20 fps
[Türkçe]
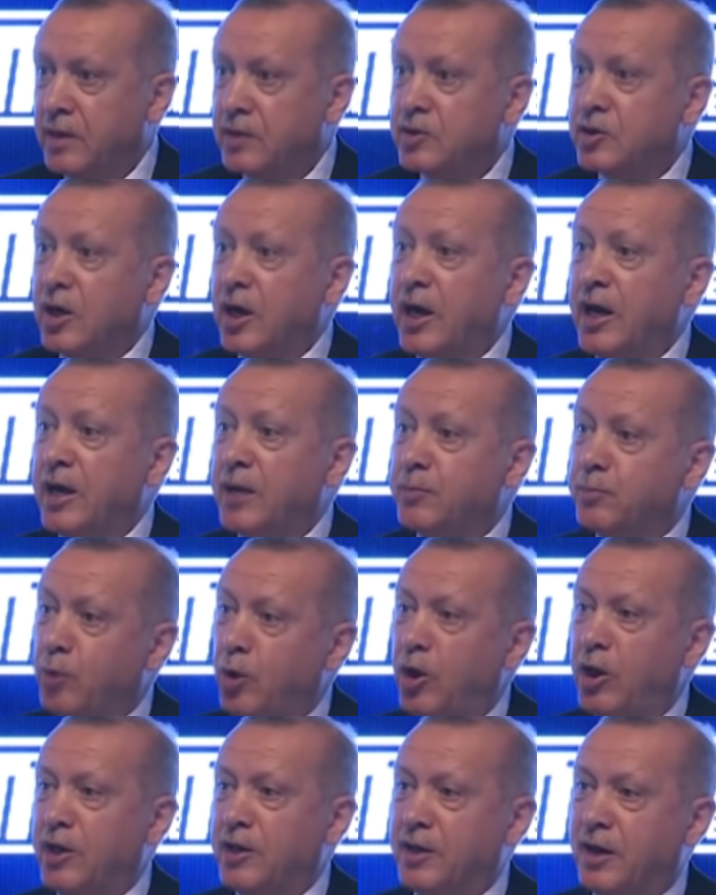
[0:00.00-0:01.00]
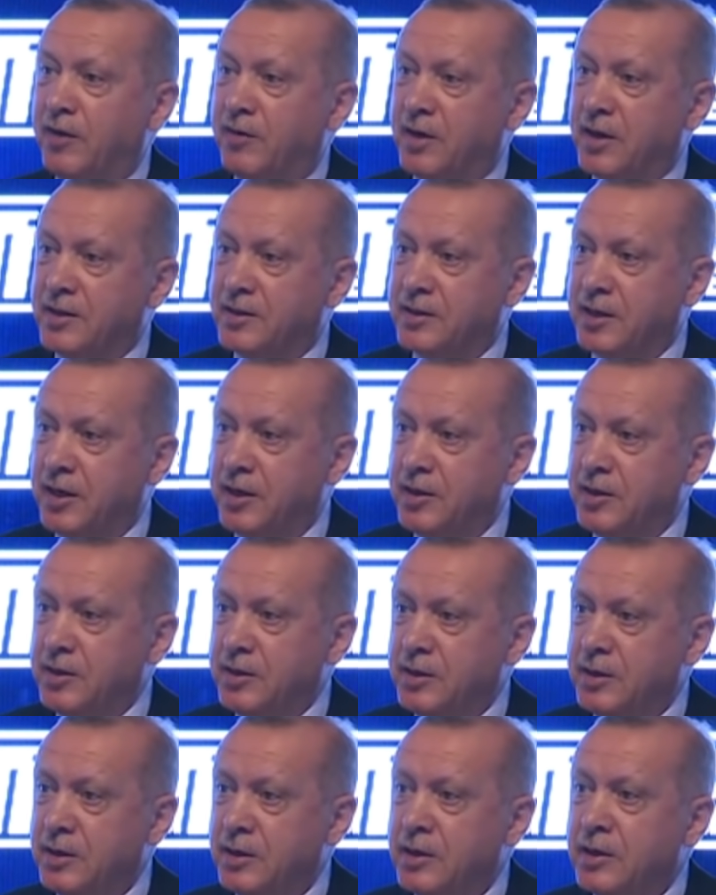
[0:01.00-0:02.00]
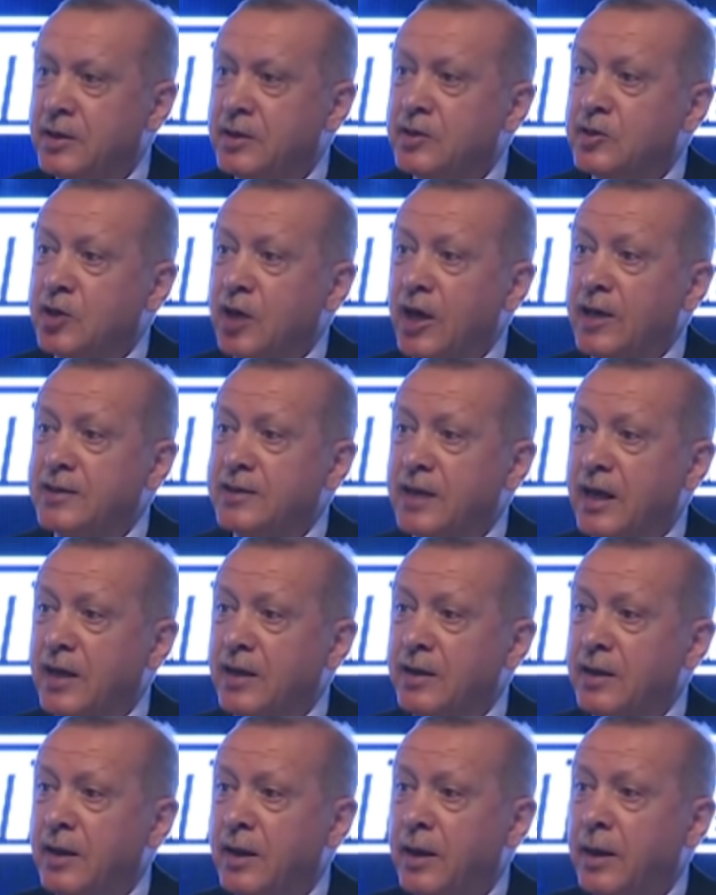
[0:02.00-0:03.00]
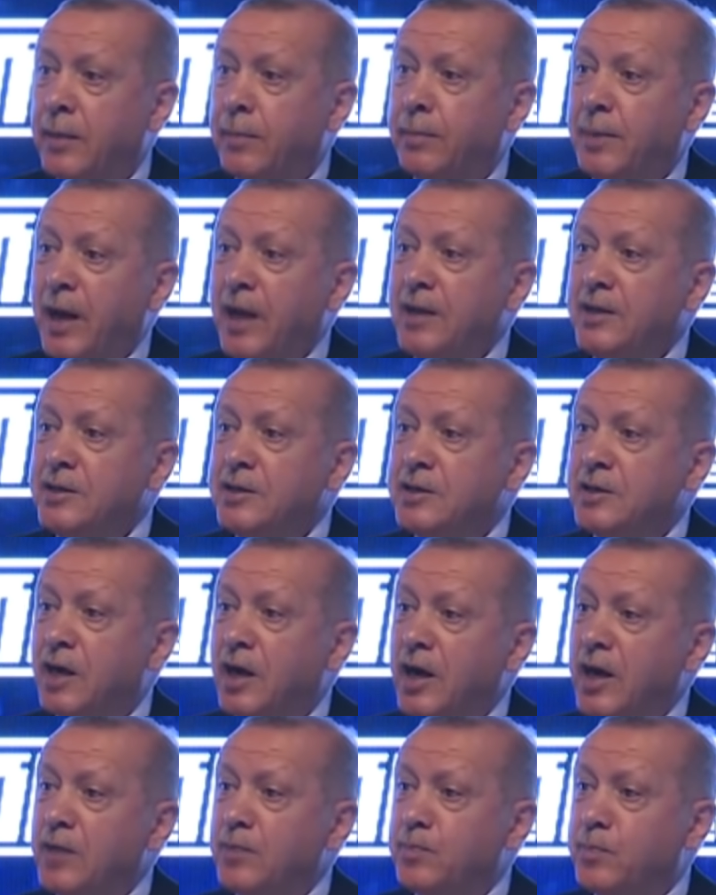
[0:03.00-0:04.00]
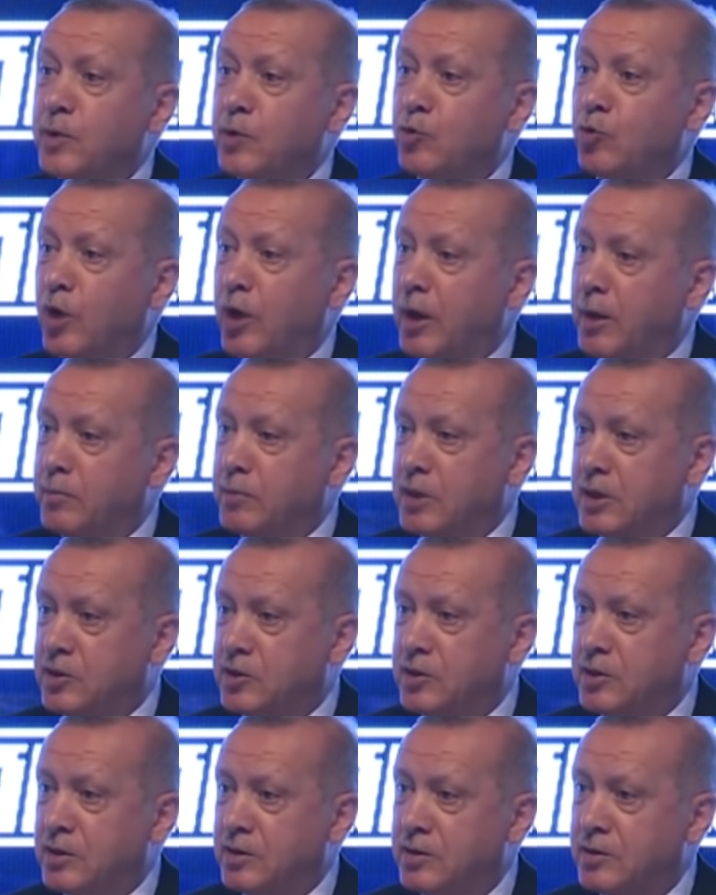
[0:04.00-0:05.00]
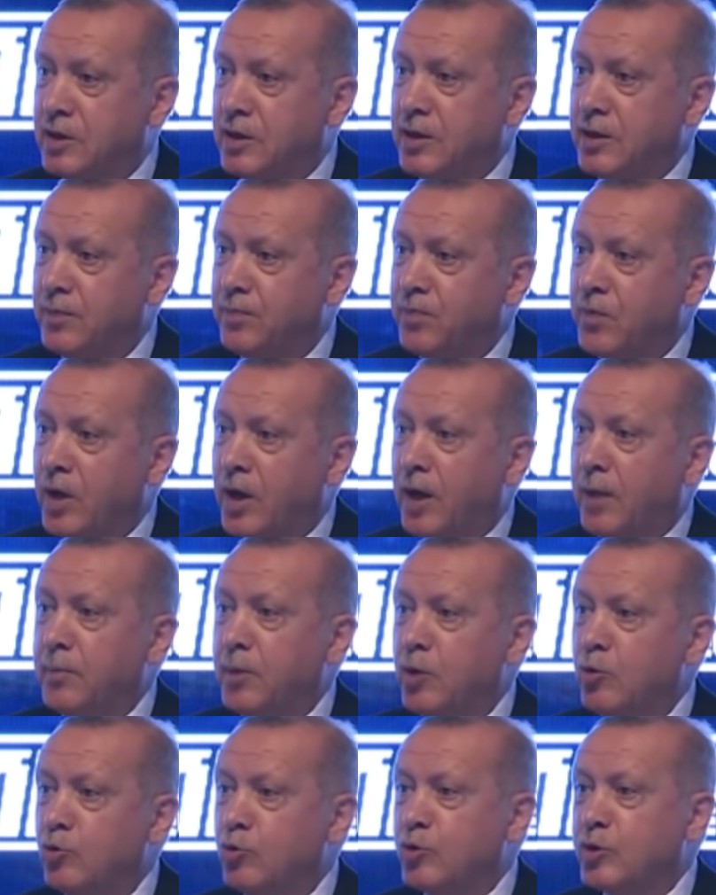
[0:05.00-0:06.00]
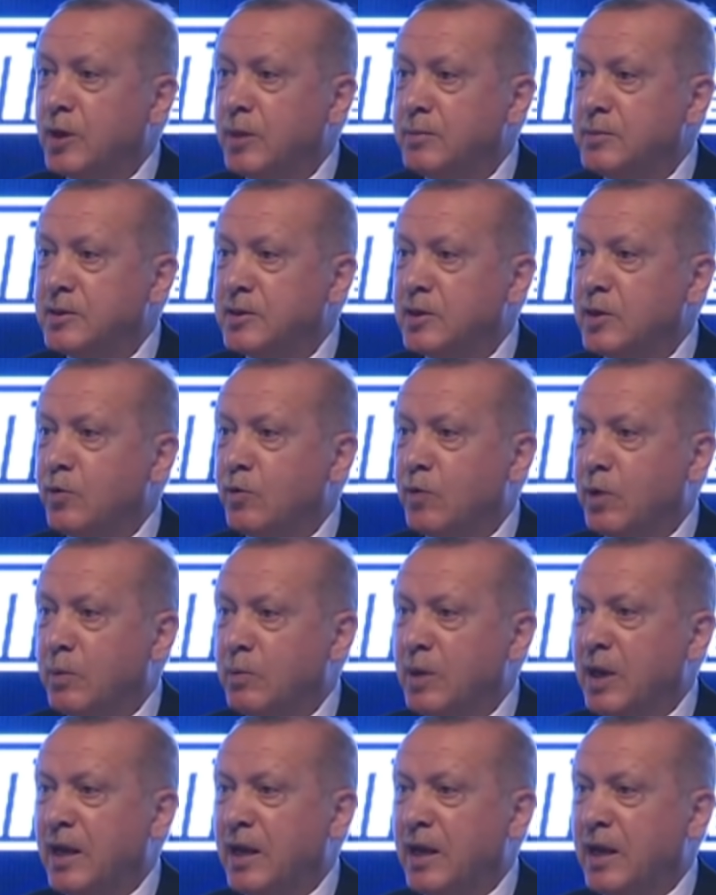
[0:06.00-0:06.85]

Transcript: Şayet böyle davransaydık şahsen belki rahat bir dönem geçirirdik ama ülkemizin ve